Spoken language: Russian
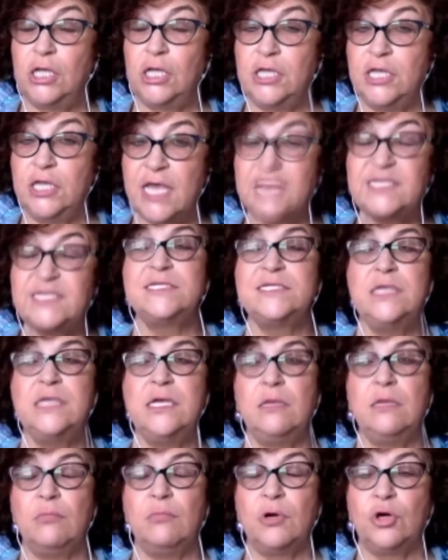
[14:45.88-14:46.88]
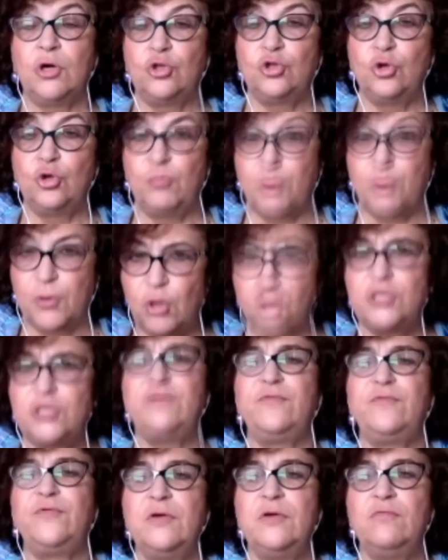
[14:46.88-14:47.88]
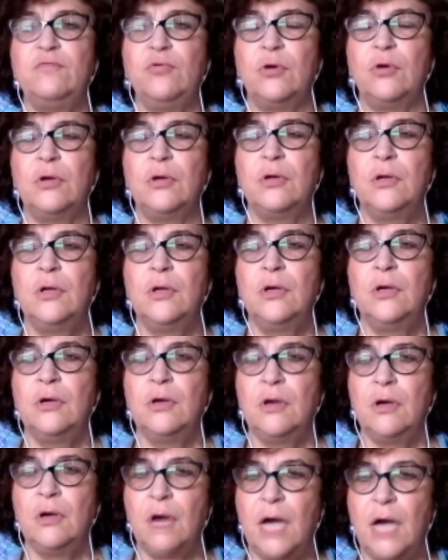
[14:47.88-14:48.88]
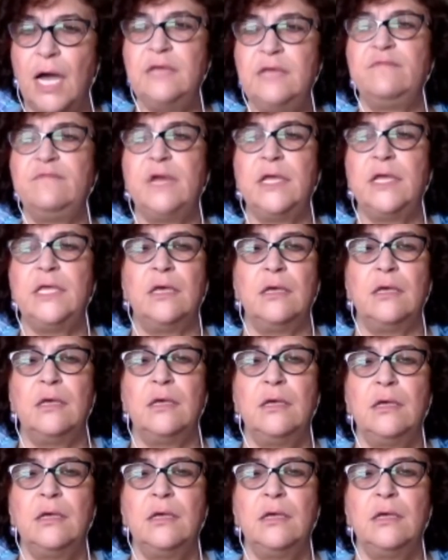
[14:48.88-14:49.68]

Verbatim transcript: не с ним, кто против него, они враги.